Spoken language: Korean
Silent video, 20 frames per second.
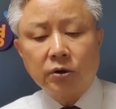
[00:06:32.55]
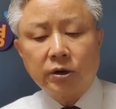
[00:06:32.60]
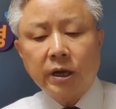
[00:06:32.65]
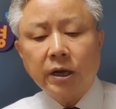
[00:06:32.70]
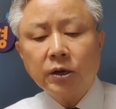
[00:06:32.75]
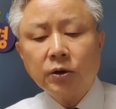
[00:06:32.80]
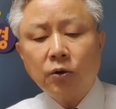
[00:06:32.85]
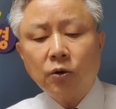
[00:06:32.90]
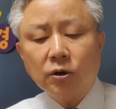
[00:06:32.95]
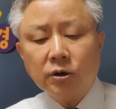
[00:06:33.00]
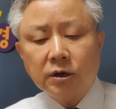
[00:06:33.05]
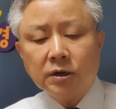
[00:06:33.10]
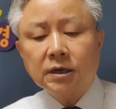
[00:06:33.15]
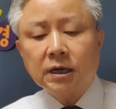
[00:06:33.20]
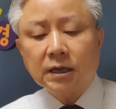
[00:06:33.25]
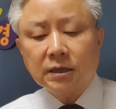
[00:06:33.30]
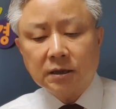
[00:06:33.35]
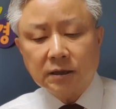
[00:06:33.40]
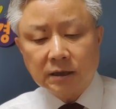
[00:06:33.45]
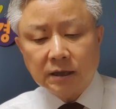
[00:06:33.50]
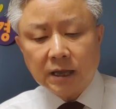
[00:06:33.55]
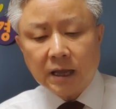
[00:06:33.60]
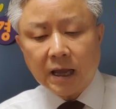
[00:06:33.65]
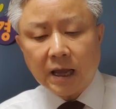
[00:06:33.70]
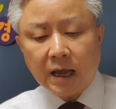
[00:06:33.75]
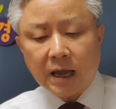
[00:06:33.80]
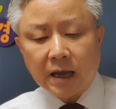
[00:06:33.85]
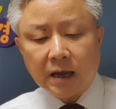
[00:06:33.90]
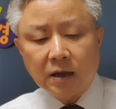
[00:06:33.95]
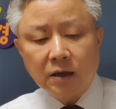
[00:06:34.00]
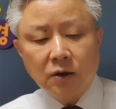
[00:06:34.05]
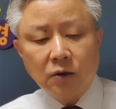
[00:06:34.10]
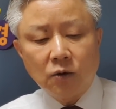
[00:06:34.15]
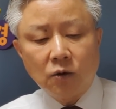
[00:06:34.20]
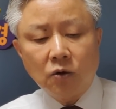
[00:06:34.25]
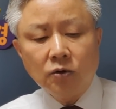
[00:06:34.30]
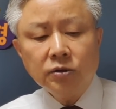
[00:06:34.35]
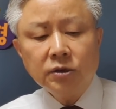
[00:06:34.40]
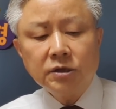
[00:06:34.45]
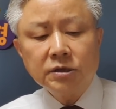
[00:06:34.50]
괴로울 것 같은데
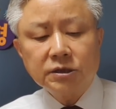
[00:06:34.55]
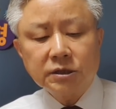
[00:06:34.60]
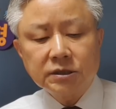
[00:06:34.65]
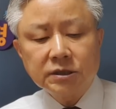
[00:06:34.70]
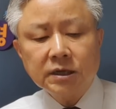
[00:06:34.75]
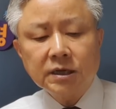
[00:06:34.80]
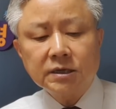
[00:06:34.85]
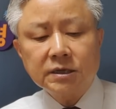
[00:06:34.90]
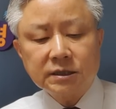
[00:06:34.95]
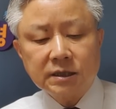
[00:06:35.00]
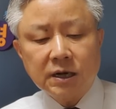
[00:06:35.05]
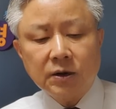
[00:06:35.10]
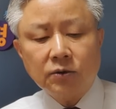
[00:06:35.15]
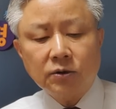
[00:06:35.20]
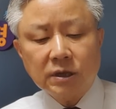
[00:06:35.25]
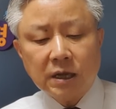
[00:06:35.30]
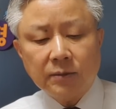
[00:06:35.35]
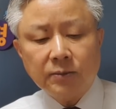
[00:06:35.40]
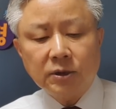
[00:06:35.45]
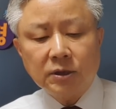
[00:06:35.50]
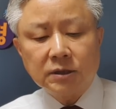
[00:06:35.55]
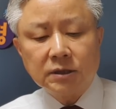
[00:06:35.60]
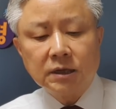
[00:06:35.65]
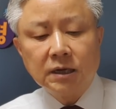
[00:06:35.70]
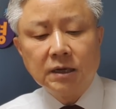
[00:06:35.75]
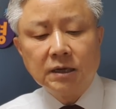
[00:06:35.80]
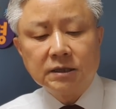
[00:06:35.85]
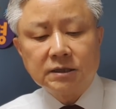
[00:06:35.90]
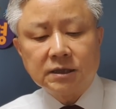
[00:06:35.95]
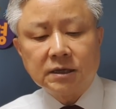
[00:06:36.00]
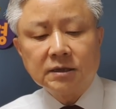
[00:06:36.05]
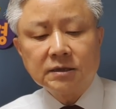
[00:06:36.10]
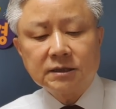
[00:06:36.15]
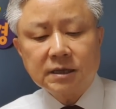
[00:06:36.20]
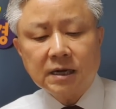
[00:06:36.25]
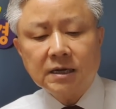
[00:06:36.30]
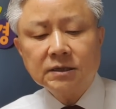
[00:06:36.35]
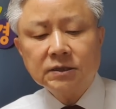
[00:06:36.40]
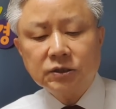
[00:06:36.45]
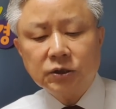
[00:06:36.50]
오늘 저녁이 지나고 나면
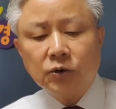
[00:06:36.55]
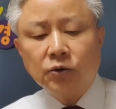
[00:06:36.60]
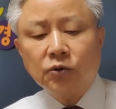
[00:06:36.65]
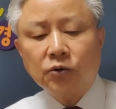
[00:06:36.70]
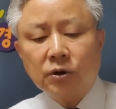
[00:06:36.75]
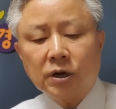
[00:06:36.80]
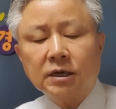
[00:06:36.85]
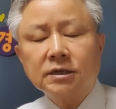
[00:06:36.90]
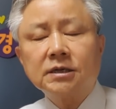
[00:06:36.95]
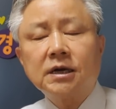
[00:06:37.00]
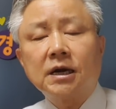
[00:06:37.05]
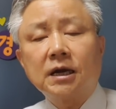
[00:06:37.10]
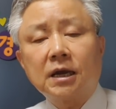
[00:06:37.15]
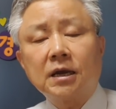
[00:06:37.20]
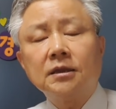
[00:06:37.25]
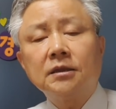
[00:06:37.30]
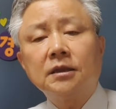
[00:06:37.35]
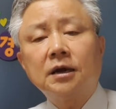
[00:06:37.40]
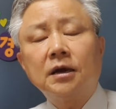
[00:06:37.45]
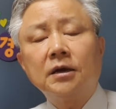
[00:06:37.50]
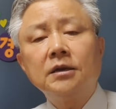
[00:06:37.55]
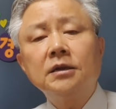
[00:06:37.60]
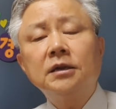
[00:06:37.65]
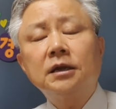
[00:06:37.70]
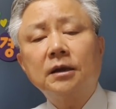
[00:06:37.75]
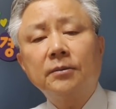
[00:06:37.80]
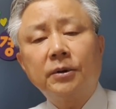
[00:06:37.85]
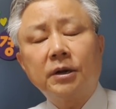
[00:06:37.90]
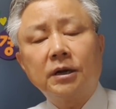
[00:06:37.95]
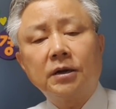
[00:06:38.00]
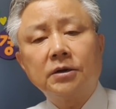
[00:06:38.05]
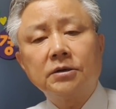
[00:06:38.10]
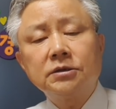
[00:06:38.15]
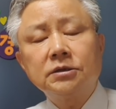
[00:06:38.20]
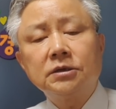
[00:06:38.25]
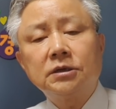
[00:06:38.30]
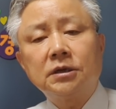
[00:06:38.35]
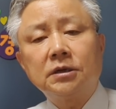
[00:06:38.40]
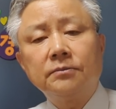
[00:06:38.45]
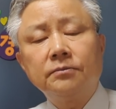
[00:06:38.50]
정상적으로 가지 않겠나 이렇게 말한
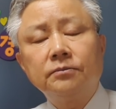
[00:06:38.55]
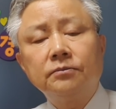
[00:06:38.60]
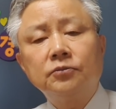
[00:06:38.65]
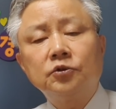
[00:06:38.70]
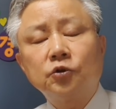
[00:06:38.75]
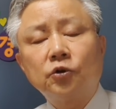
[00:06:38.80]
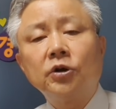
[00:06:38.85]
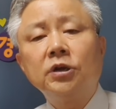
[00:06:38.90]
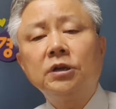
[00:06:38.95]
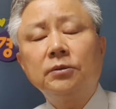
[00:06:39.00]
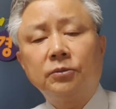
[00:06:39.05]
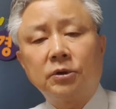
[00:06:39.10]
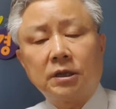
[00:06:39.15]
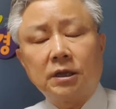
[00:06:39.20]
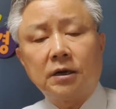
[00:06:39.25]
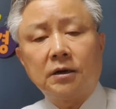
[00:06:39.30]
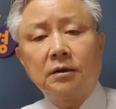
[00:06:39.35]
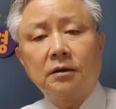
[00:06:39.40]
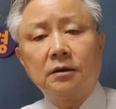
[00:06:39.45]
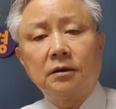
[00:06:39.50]
것이 김종인입니다.